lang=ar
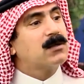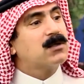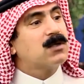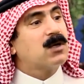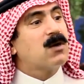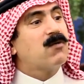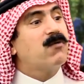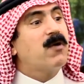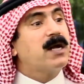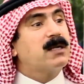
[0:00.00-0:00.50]

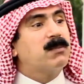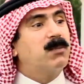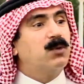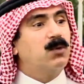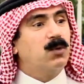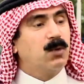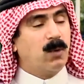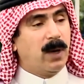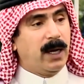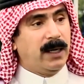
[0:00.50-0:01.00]
تصرفات
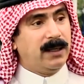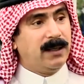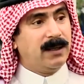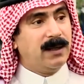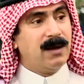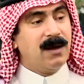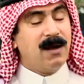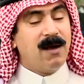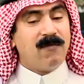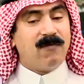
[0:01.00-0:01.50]
بدون وعي
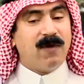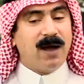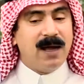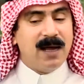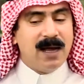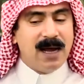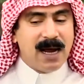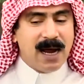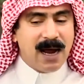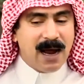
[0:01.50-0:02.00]

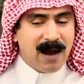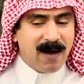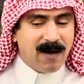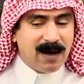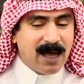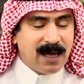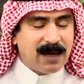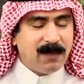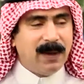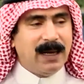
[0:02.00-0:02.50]

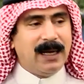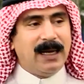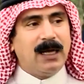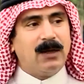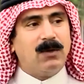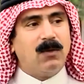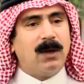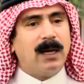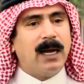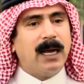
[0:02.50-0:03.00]
فالأربعة
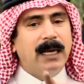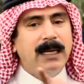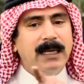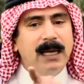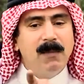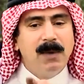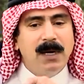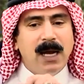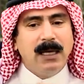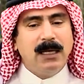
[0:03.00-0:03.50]
هذول
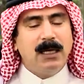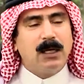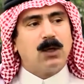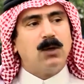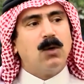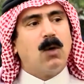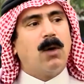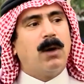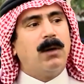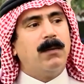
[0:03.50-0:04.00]
هي من أي
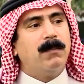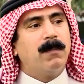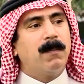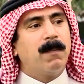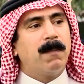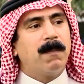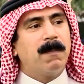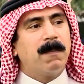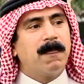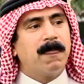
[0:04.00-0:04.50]
نوع؟
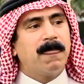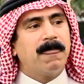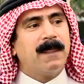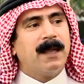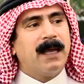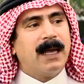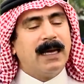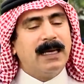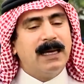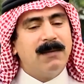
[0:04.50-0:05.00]

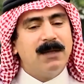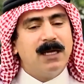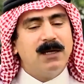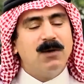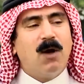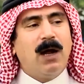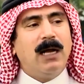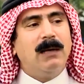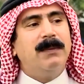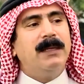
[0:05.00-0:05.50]
هي من
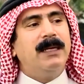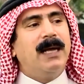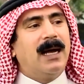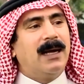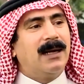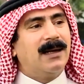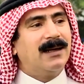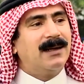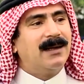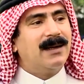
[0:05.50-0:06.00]
النوع
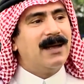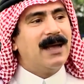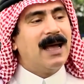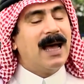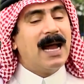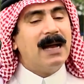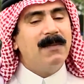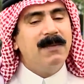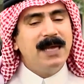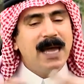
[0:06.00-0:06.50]
البيئة
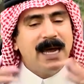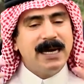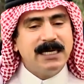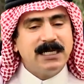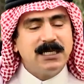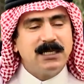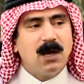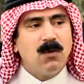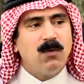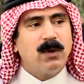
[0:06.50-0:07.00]
البيئه
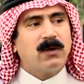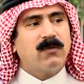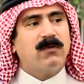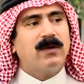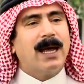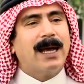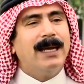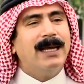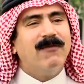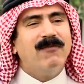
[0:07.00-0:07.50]
ايش سوت
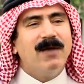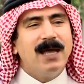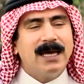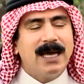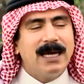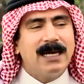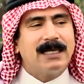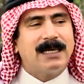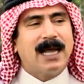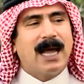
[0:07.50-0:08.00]
فيها؟ هي فين
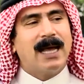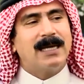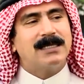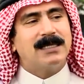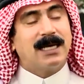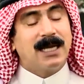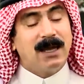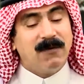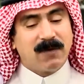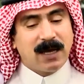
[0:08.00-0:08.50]
كانت
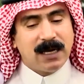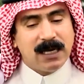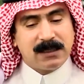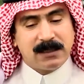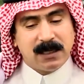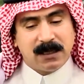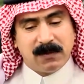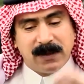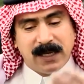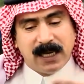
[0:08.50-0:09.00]
عايشه؟ كيف كانت
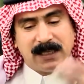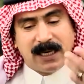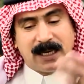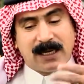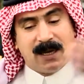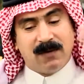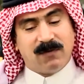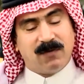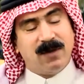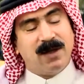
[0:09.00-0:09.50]
تربيتها؟
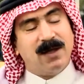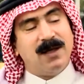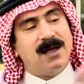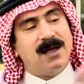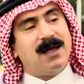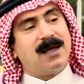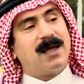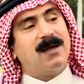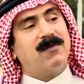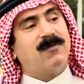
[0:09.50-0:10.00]
كيف
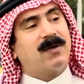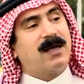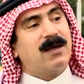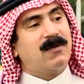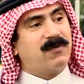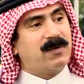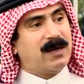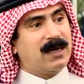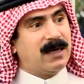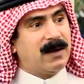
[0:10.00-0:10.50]
كيف
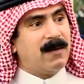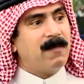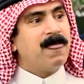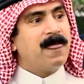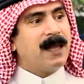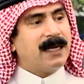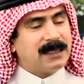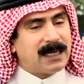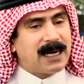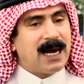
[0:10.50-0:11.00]
كيف آه،
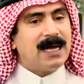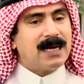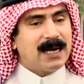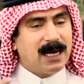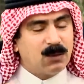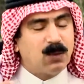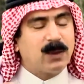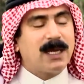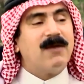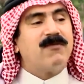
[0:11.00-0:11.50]

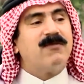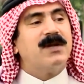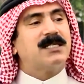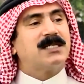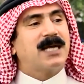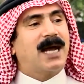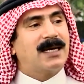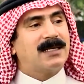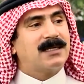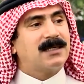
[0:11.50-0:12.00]
ترعرعت وكيف
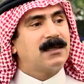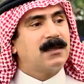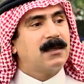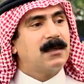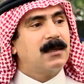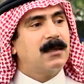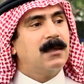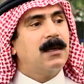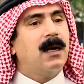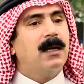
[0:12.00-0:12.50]
نشأت؟
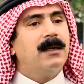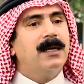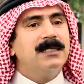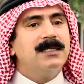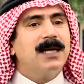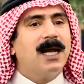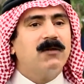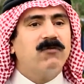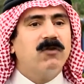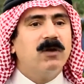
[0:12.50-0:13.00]
نعم
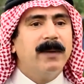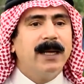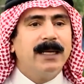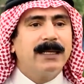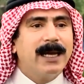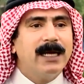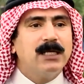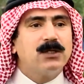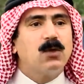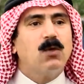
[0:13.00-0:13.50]
نشأت في بيت
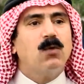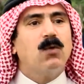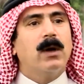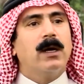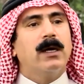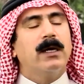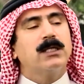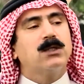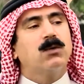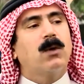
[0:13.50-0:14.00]
ايش هو؟
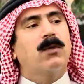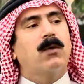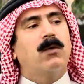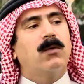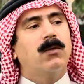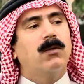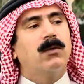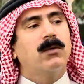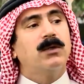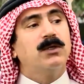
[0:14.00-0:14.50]
ايش
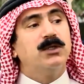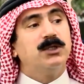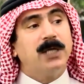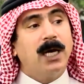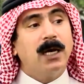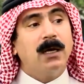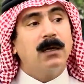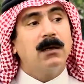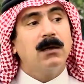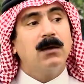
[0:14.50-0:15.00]
وضعه؟
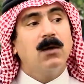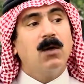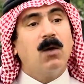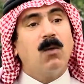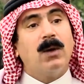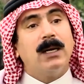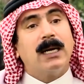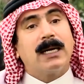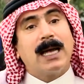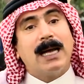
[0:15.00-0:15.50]
شك
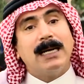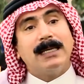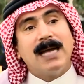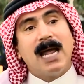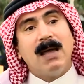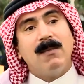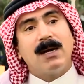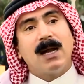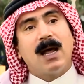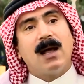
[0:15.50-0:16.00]
ولا كان
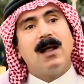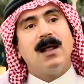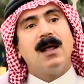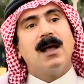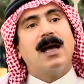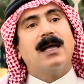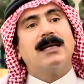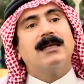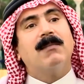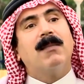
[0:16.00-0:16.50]
دائما
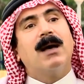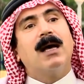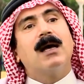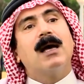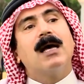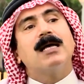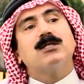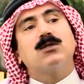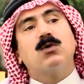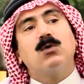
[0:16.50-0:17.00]

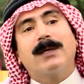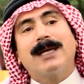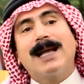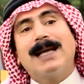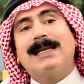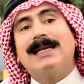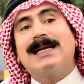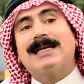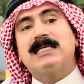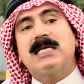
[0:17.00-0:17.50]

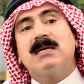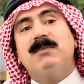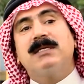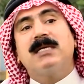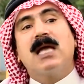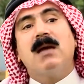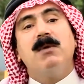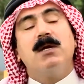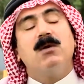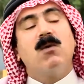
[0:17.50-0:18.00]
السلوكيات اللي
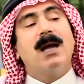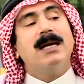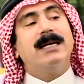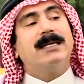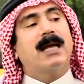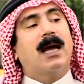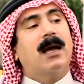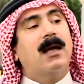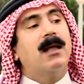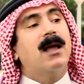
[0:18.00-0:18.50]
اكتسبتها من
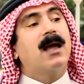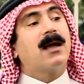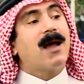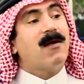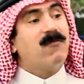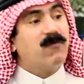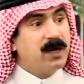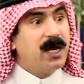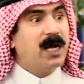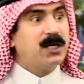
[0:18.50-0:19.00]
والدها
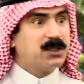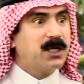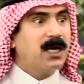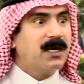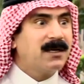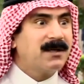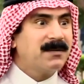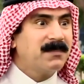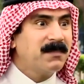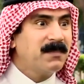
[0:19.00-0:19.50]
كان فيها
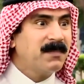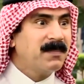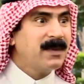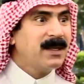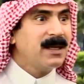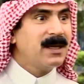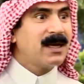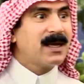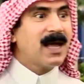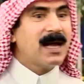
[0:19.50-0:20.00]
شك؟
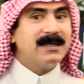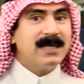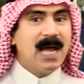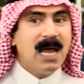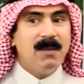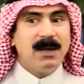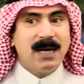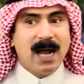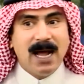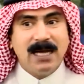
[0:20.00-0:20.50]
كان
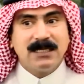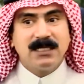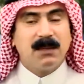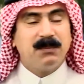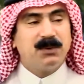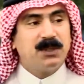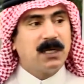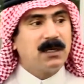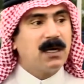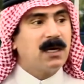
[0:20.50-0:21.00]
دائما حاسه
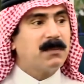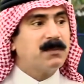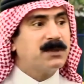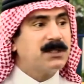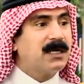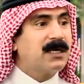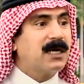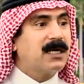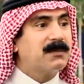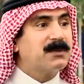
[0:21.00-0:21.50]
بشكك
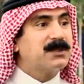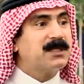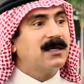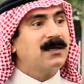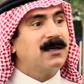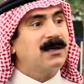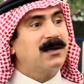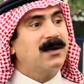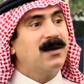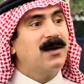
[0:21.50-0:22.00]
بشكك
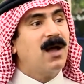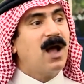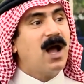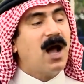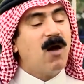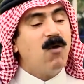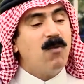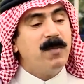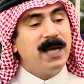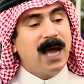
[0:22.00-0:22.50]
بشكك
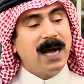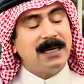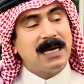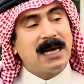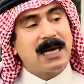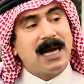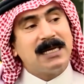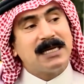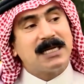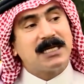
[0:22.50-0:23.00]
او بعض
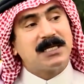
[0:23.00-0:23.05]
الاحيان